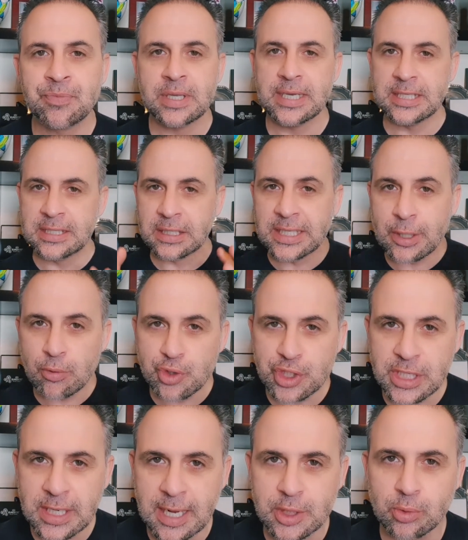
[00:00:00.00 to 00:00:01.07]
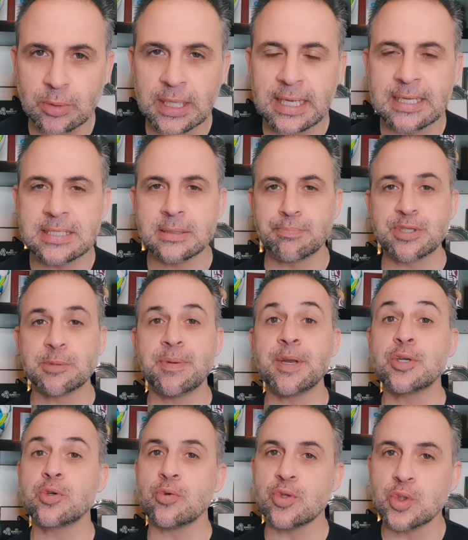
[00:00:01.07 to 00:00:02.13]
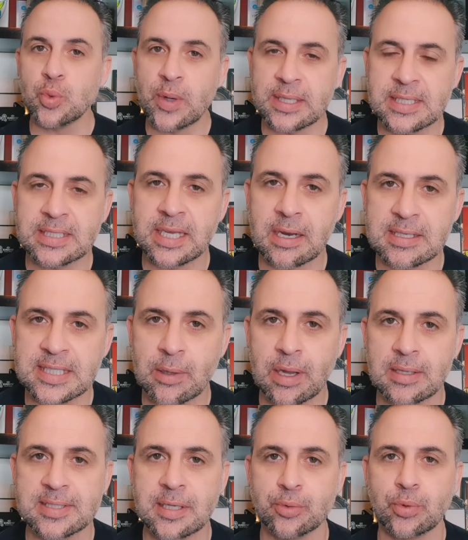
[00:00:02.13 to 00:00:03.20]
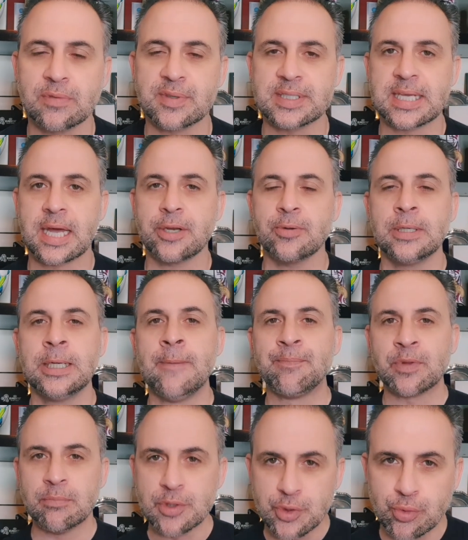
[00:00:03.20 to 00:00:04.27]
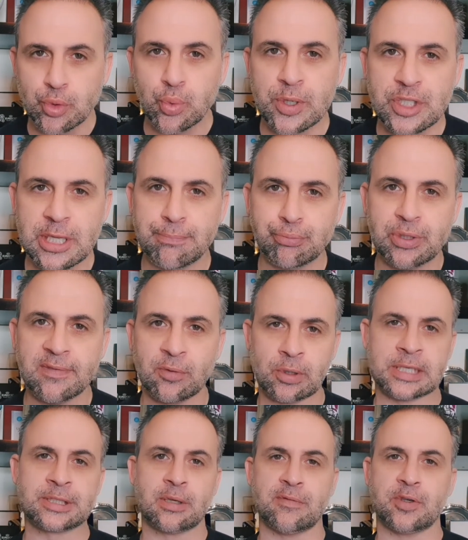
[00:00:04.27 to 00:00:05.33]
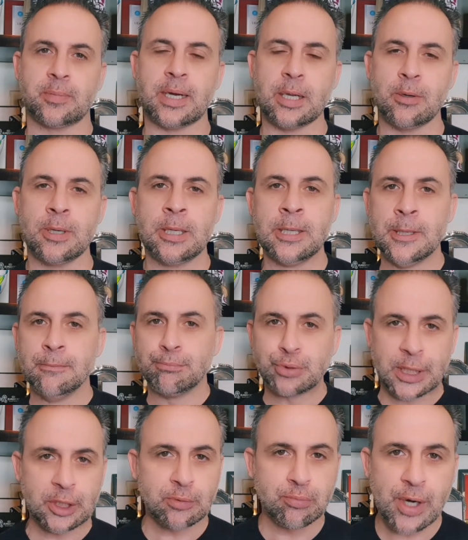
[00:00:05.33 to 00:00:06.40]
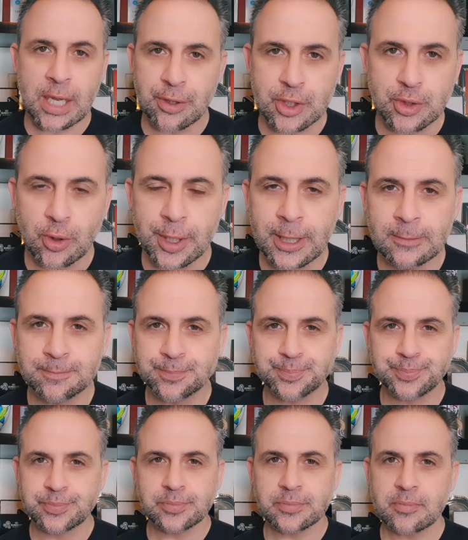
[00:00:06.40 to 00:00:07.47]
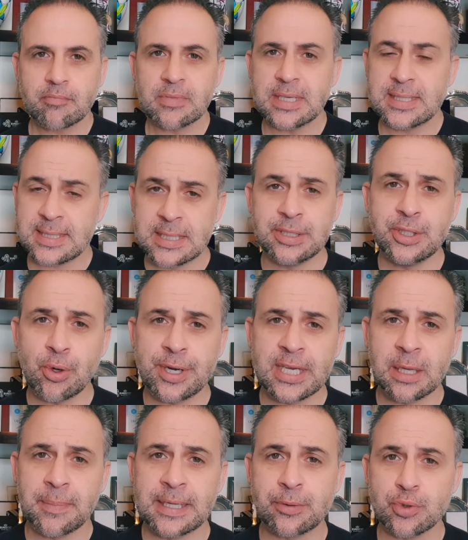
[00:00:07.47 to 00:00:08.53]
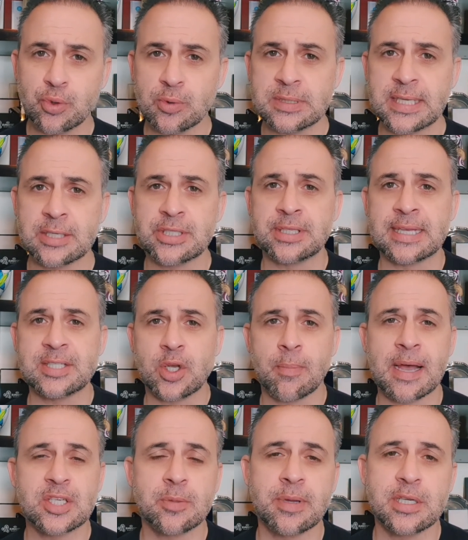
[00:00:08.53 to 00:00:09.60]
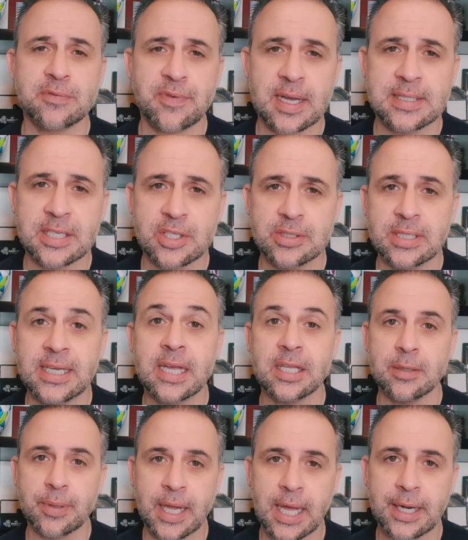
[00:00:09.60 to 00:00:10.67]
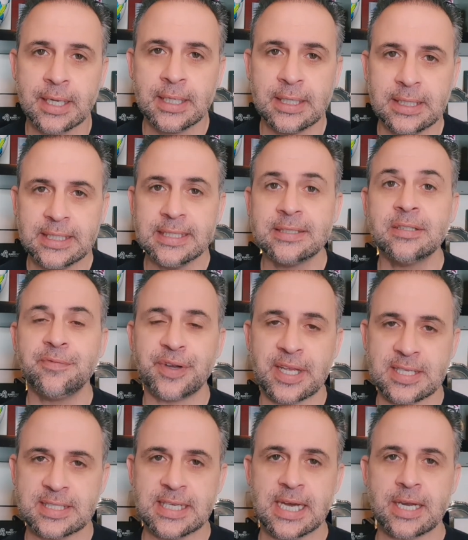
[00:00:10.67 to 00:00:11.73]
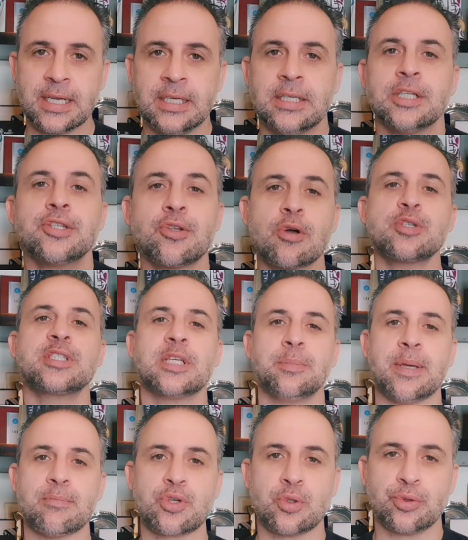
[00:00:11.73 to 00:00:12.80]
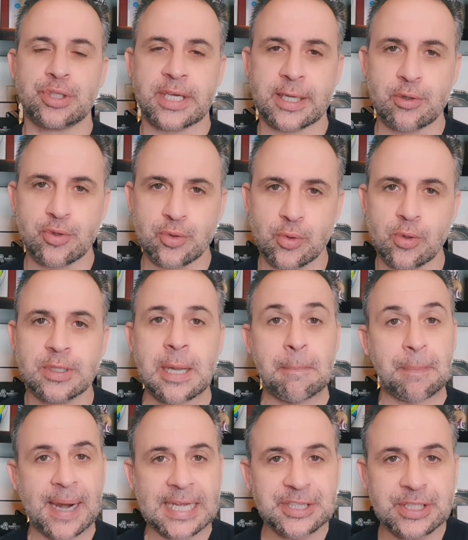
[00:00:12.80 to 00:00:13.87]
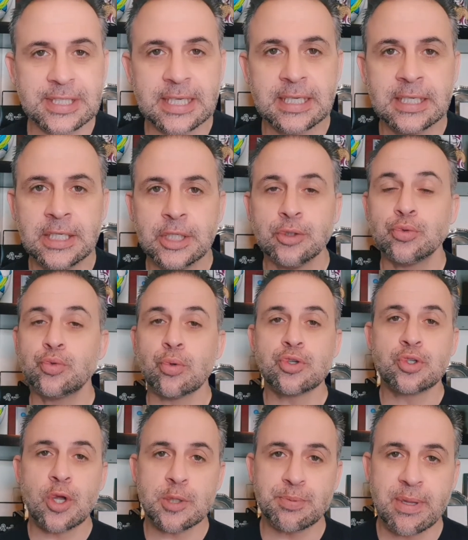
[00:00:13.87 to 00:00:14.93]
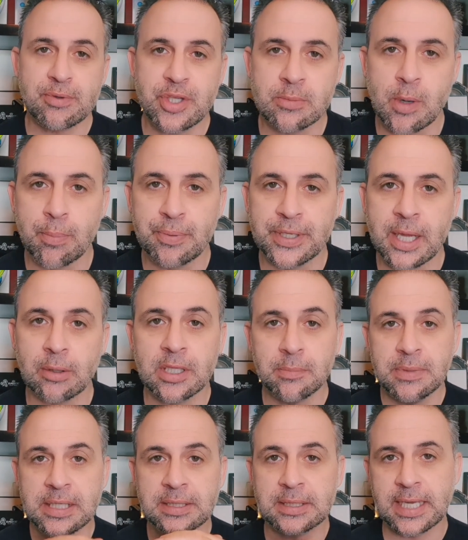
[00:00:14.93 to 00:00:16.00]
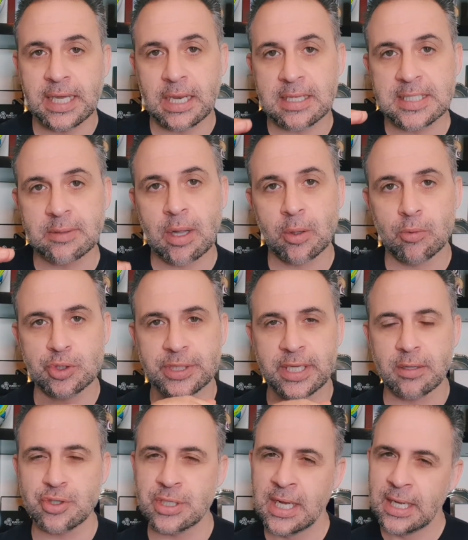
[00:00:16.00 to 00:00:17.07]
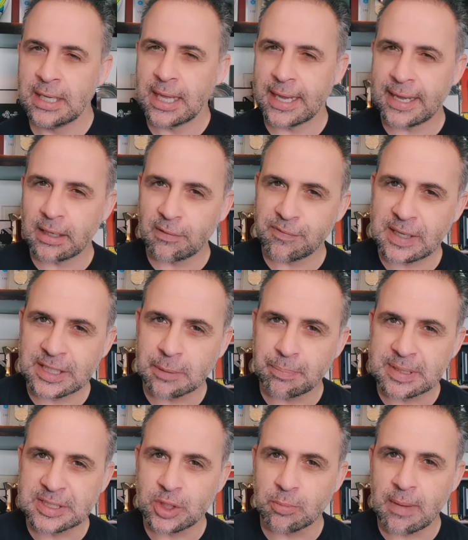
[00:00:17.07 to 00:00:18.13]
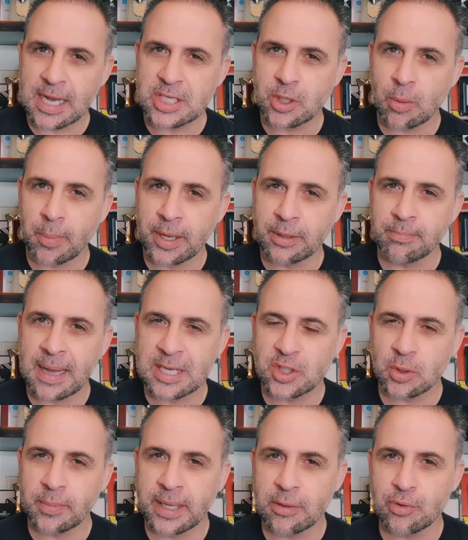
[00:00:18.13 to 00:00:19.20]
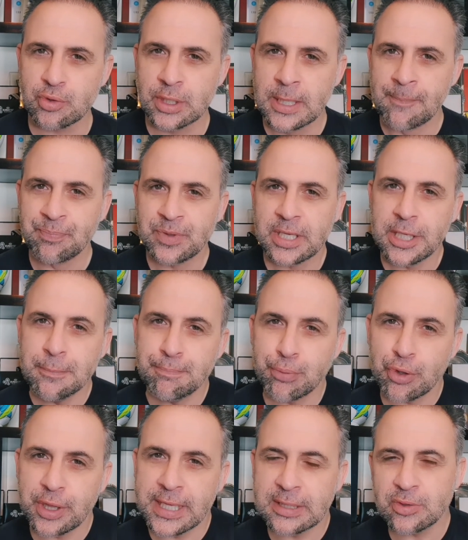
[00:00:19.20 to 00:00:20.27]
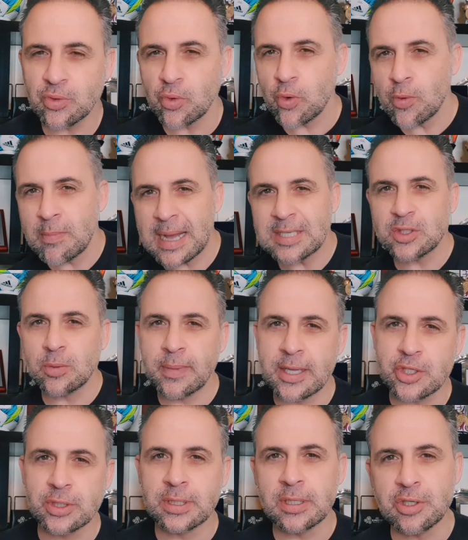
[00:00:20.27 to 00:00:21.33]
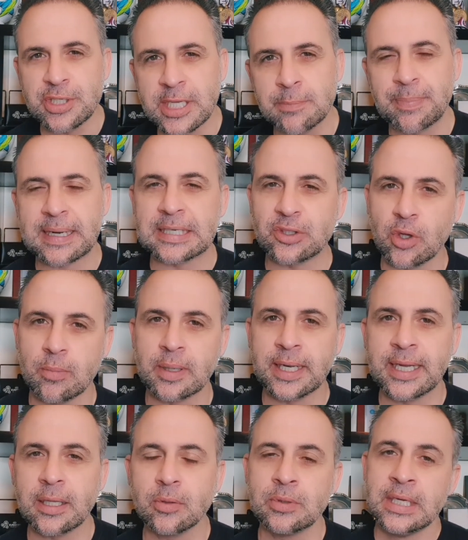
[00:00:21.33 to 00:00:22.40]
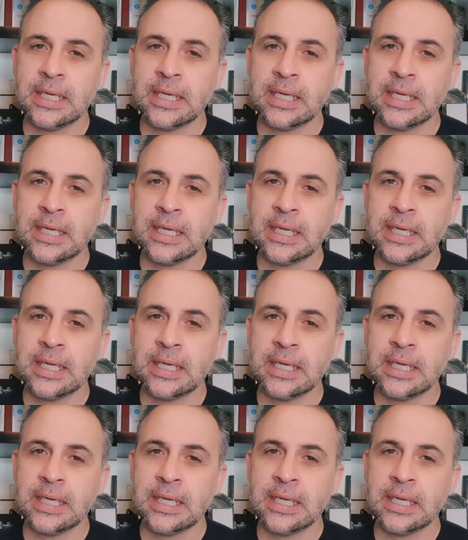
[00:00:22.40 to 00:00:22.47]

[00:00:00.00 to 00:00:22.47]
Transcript: e de ler os sinais do lance, de perceber as consequências em relação à lesão do adversário, mas tudo isto é punível com cartão vermelho. Portanto, moral da história, se teoricamente os conceitos até são mais ou menos fáceis de calibrar e de diferenciar, nós sabemos que no terreno de jogo, na prática, todos nós podemos ter uma opinião limite em relação a alguns deles. Aquela falta pareceu mais, não, mais ou menos imprudente ou mais ou menos negligente para cartão amarelo,